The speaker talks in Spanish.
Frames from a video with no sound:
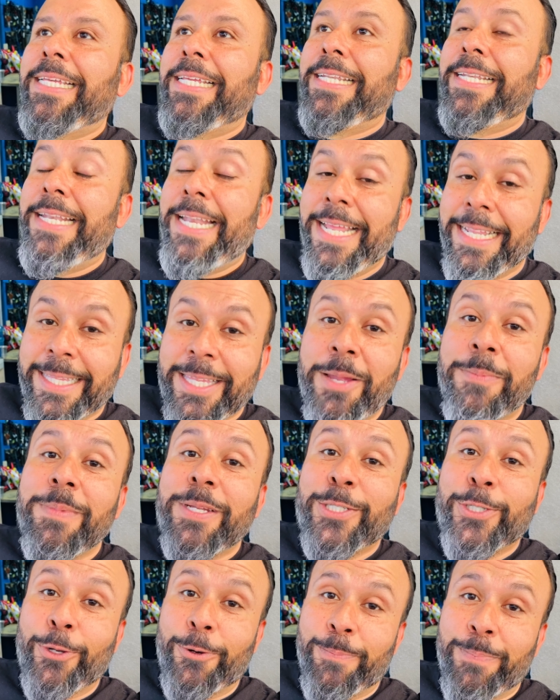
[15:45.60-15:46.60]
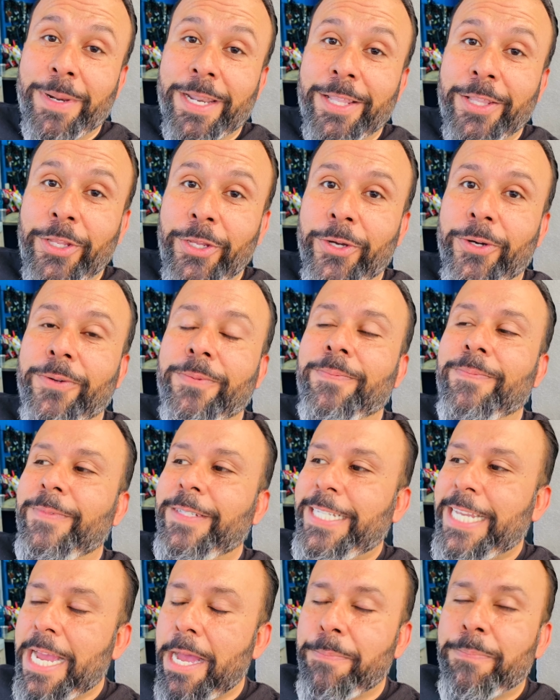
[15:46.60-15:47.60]
Neta me sorprendió.
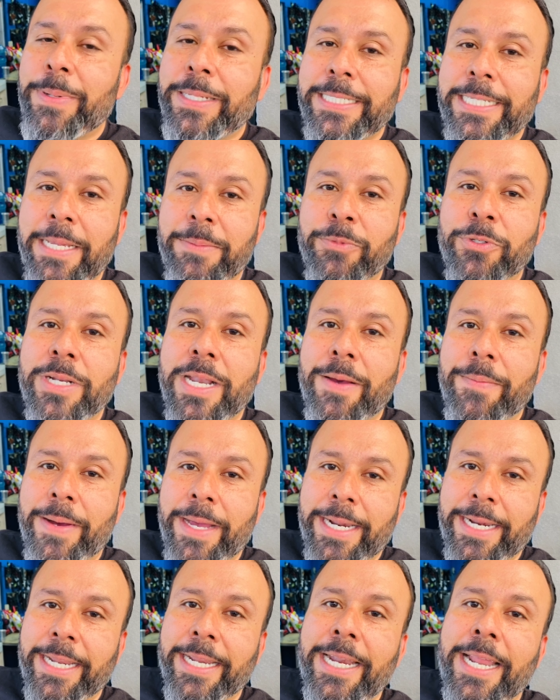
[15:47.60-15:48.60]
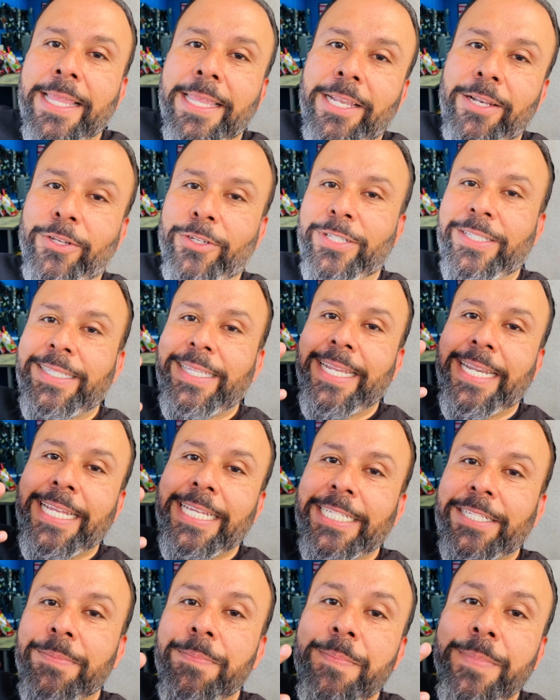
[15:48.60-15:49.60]
Ya pasamos la barrera de los
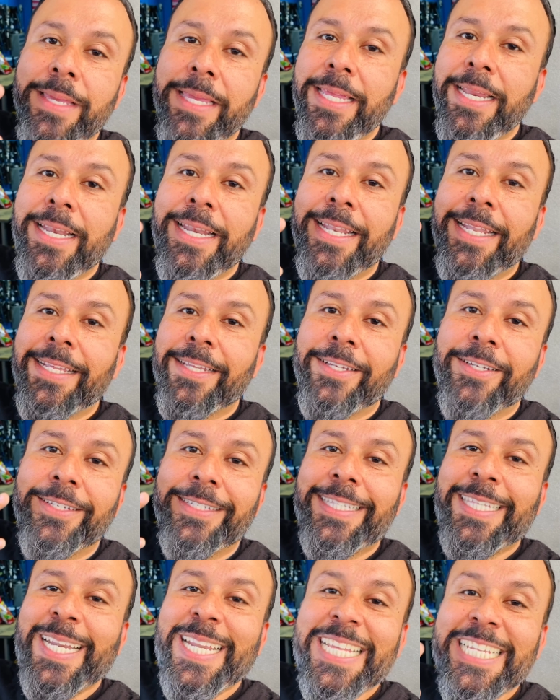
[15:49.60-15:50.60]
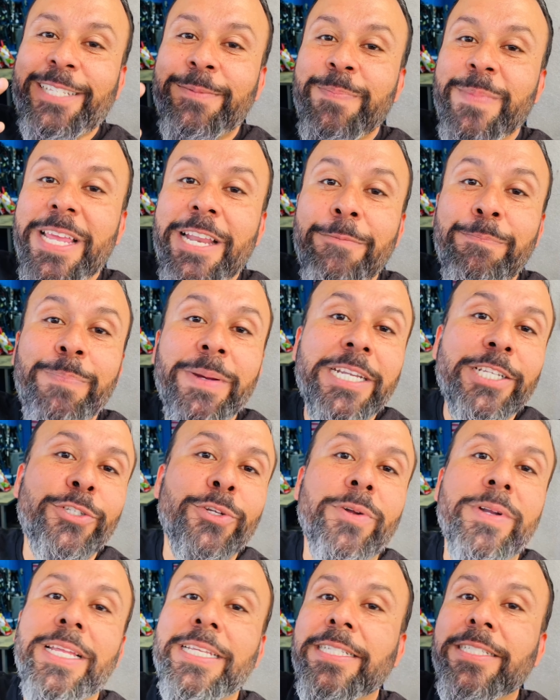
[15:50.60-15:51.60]
3000. 3000
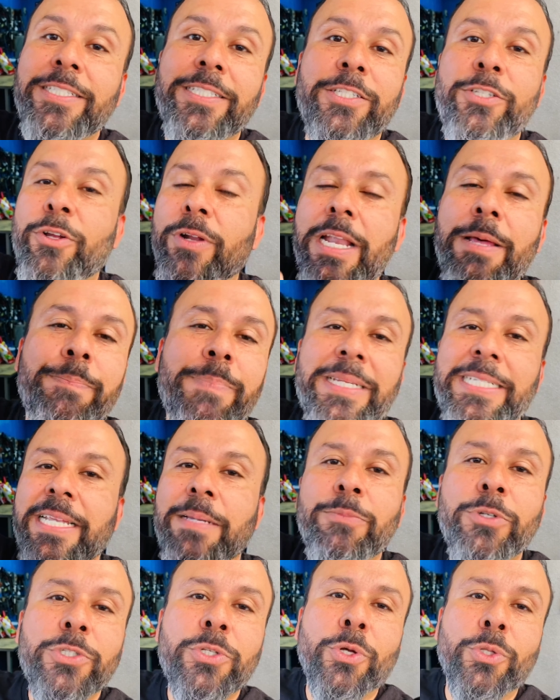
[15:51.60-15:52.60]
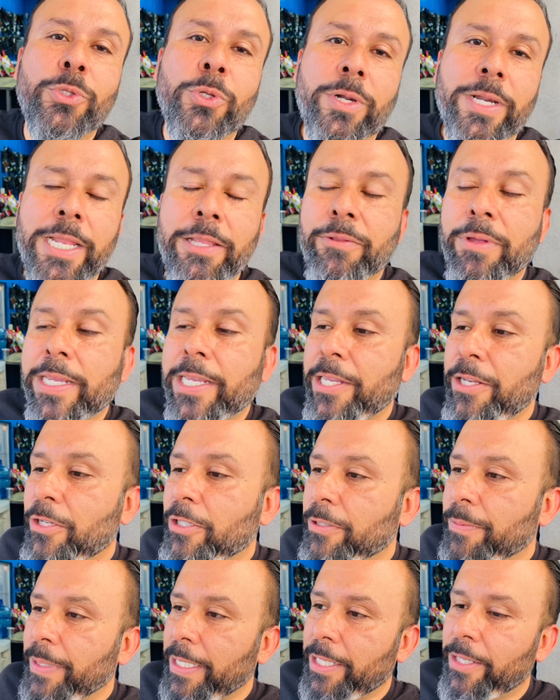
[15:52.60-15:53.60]
personas nos la pasamos cotorreando aquí en
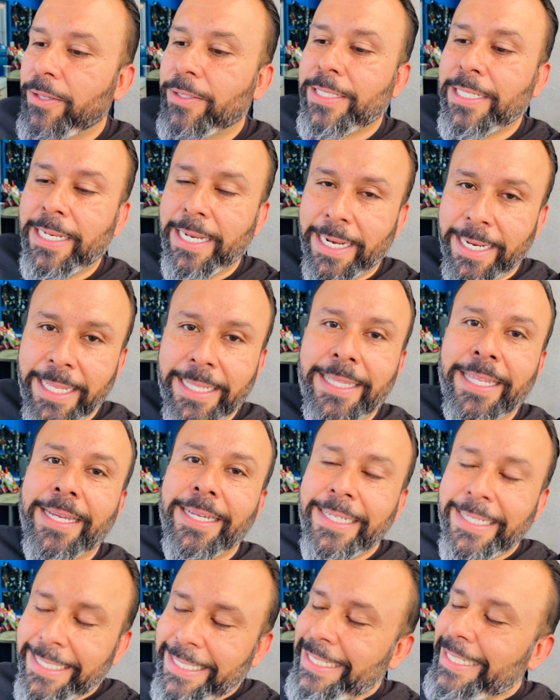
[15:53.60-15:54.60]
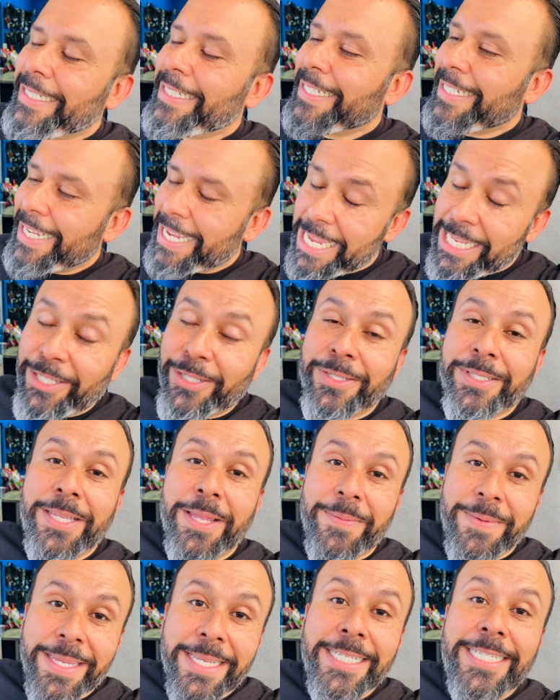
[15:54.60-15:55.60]
los videos y la neta, eso está
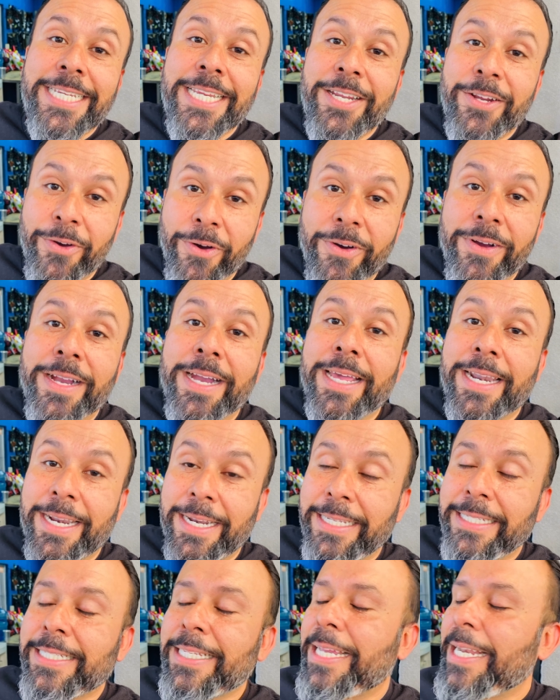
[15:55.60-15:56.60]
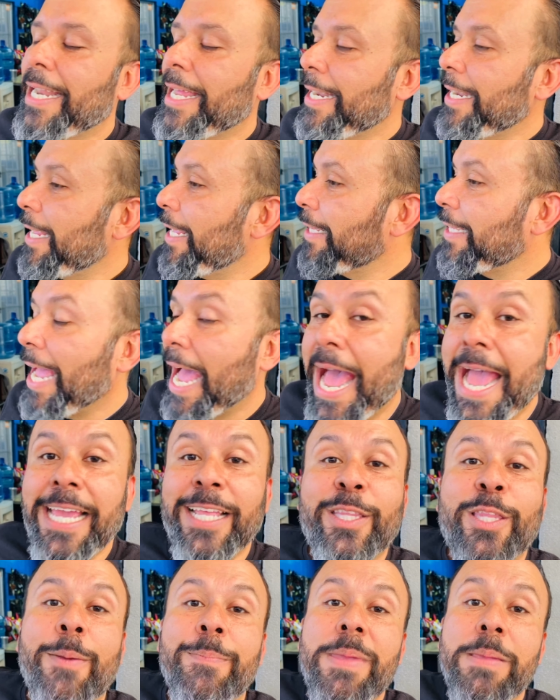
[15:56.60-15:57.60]
bien chingón, carnales, la neta. Ay,
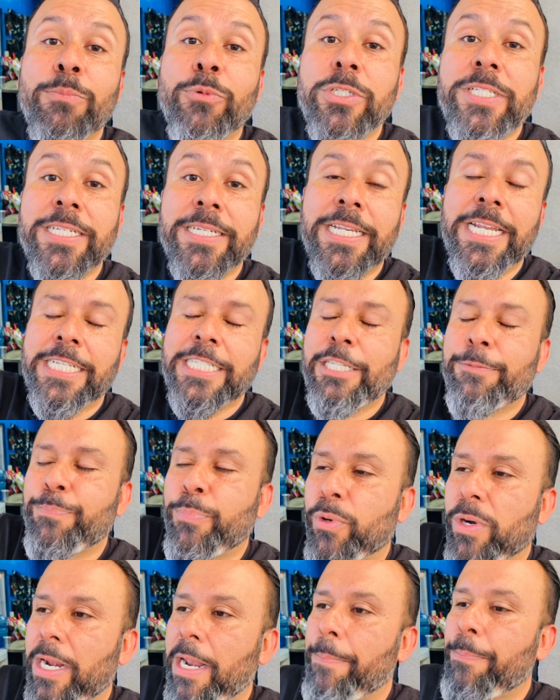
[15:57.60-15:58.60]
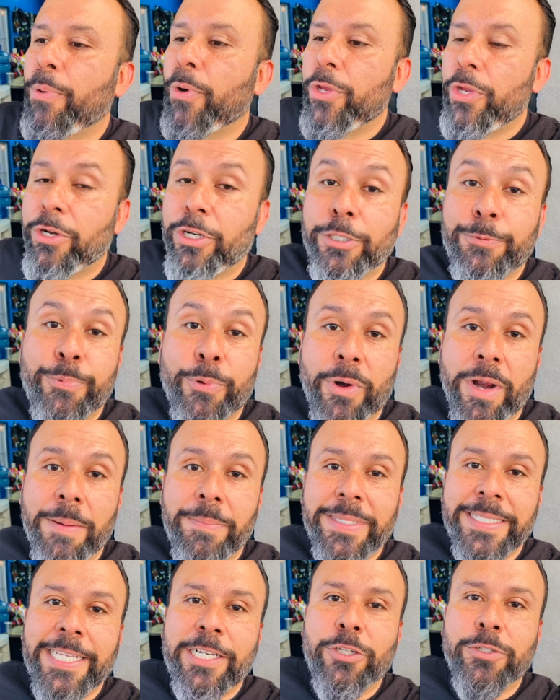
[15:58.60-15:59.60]
ah, también muchas gracias por el apoyo en los
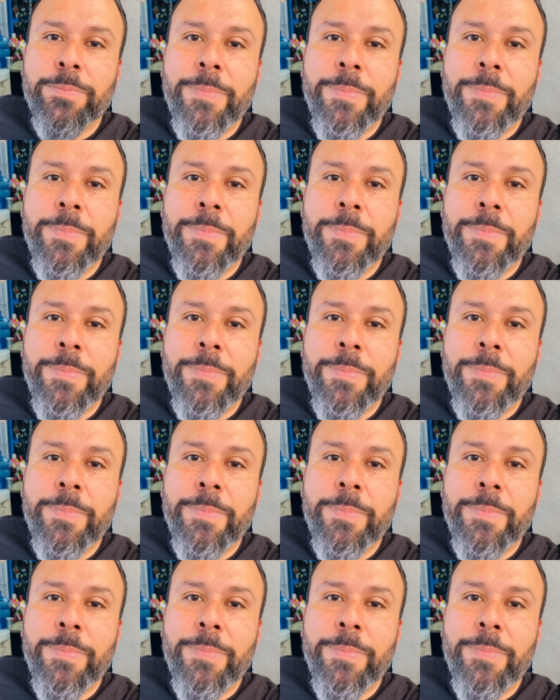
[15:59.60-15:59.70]
programas de los